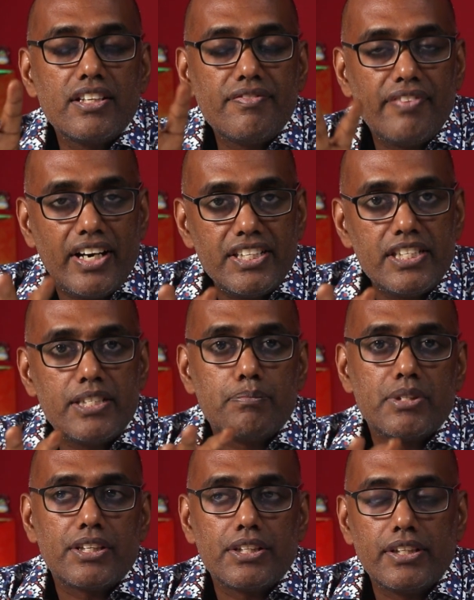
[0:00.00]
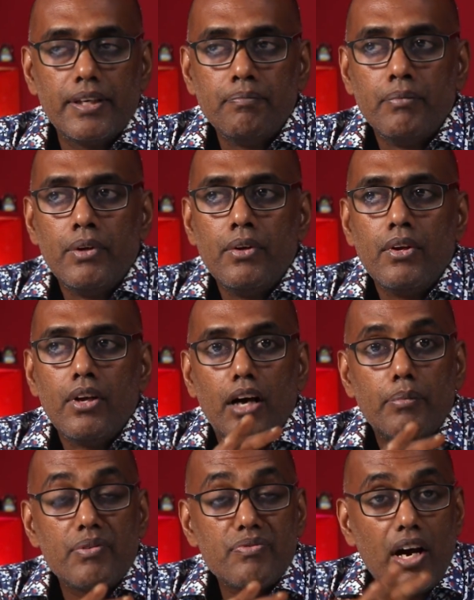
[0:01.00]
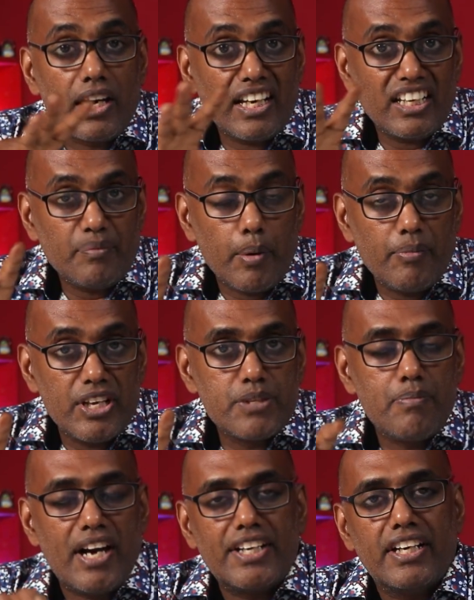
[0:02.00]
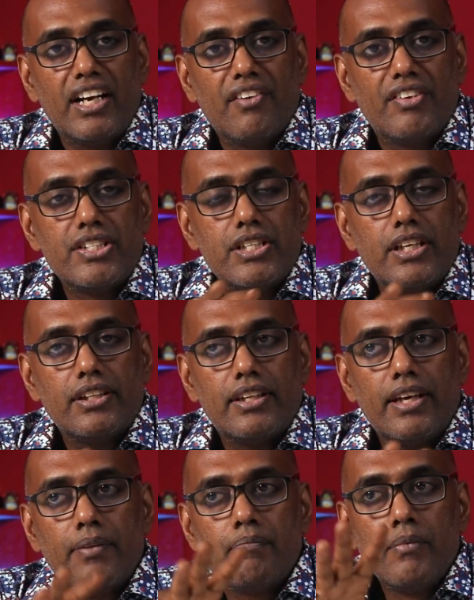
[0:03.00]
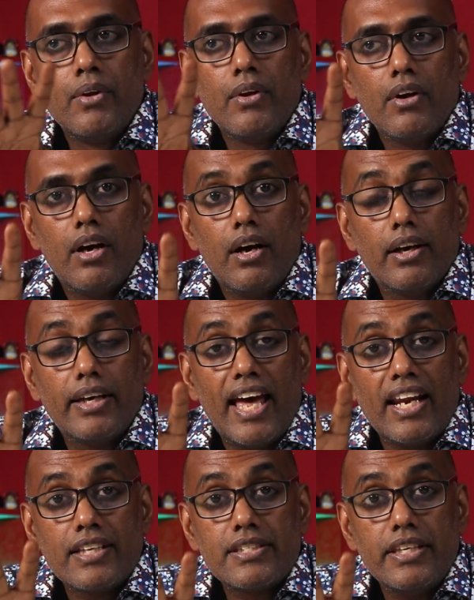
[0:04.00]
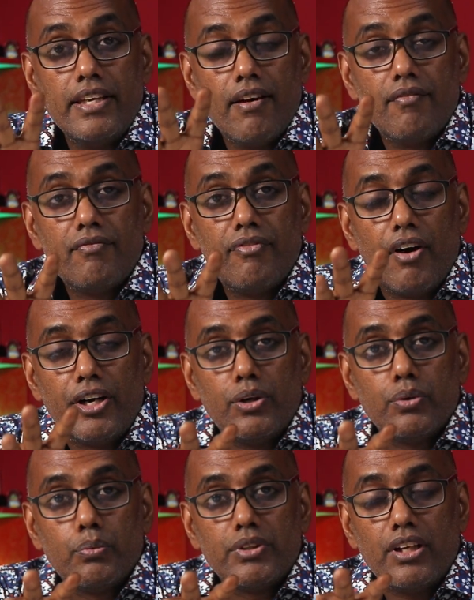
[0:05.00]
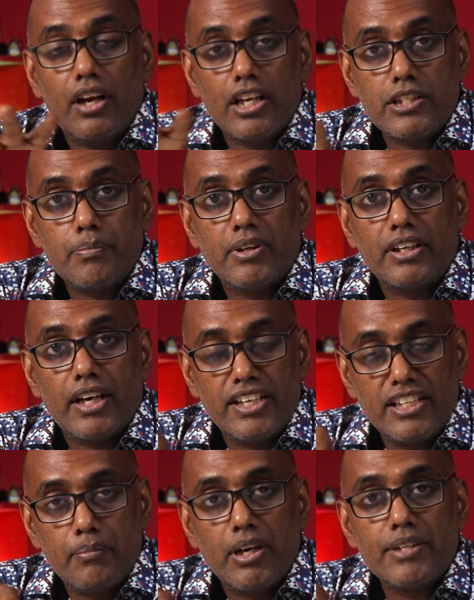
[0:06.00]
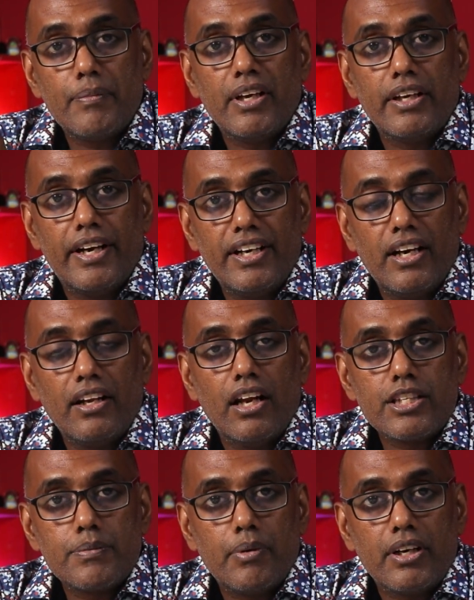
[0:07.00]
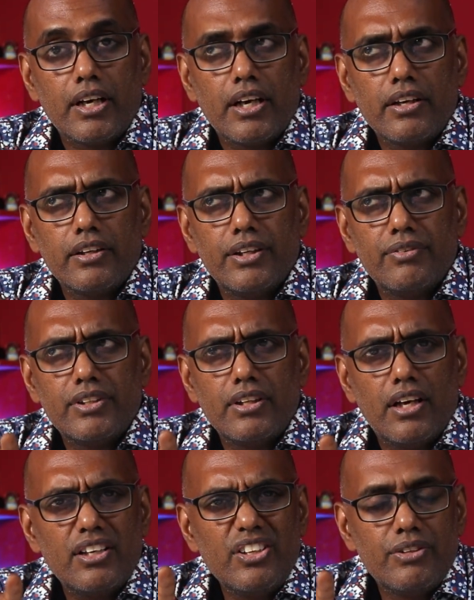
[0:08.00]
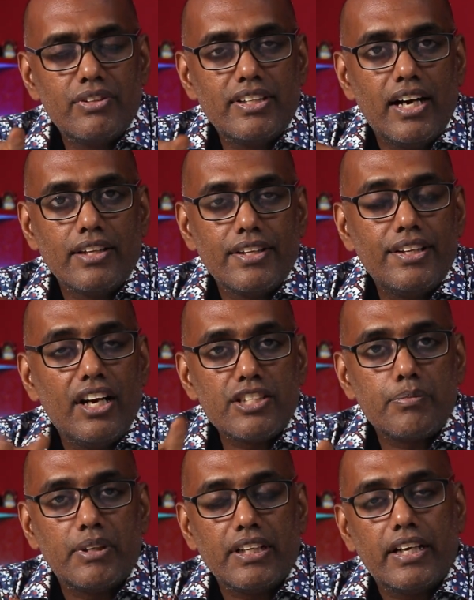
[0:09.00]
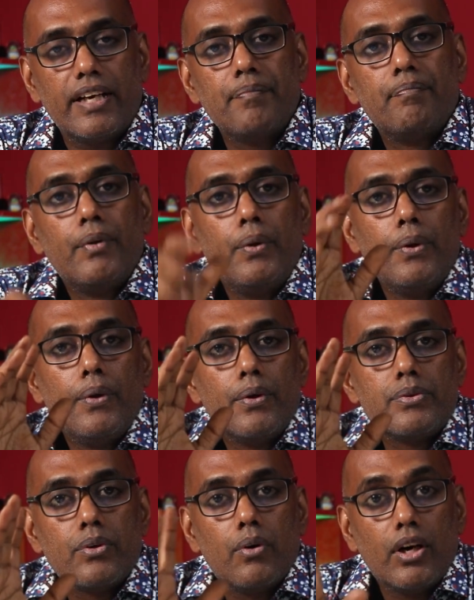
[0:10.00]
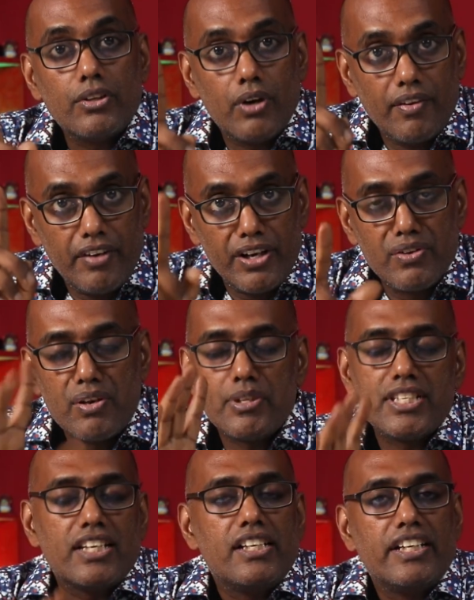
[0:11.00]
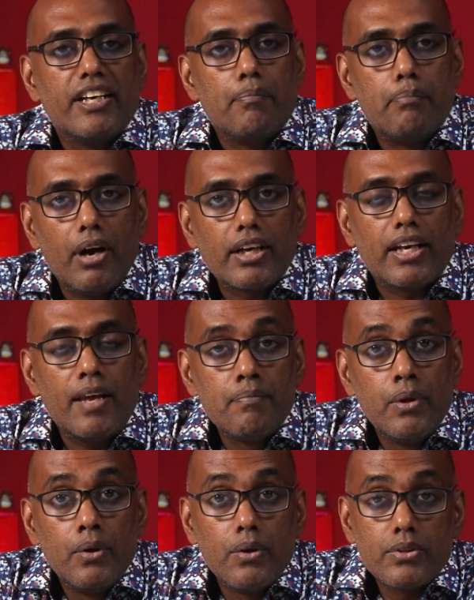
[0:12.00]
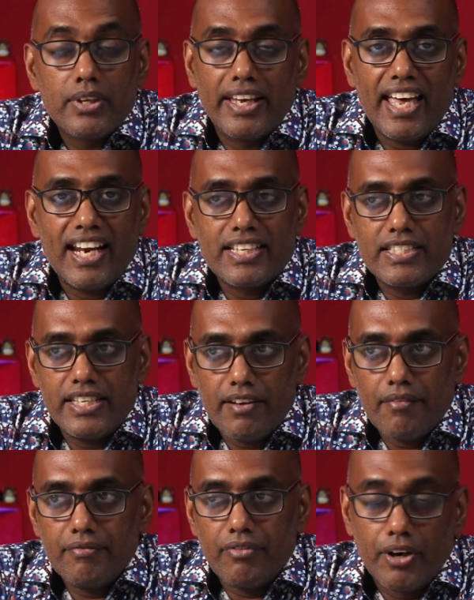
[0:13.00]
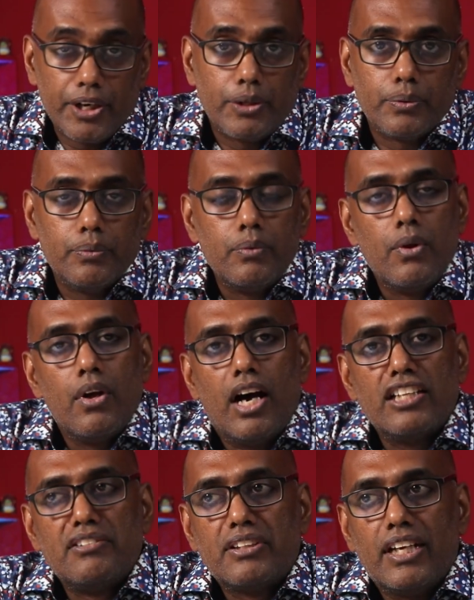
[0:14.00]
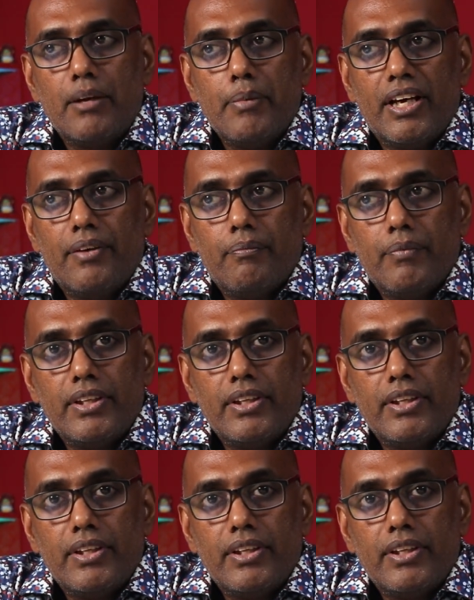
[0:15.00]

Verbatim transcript: ஆகுது ஃபைவ் ஜி சிப்செட் இது அப்புறம் இந்த ஆறாயிரம் எம்ஏஹெச் பேட்டரியெல்லாம் வச்சு இந்த கேலக்ஸி எம் ஃபார்ட்டி டூ வந்து லான்ச் பண்ணுறாங்க இந்த மாதமே எண்டில் லான்ச் பண்ணுறாங்க இருபத்தாறு இருபத்தி ஏழாம் தேதி லான்ச் பண்ணுறாங்க ஸோ அதோட வீடியோ நம்ம சேனலில் நீங்கள் பார்க்கலாம் ஸோ கேலக்ஸி எம் ஃபார்ட்டி டூ அது மட்டும் இல்லாமல்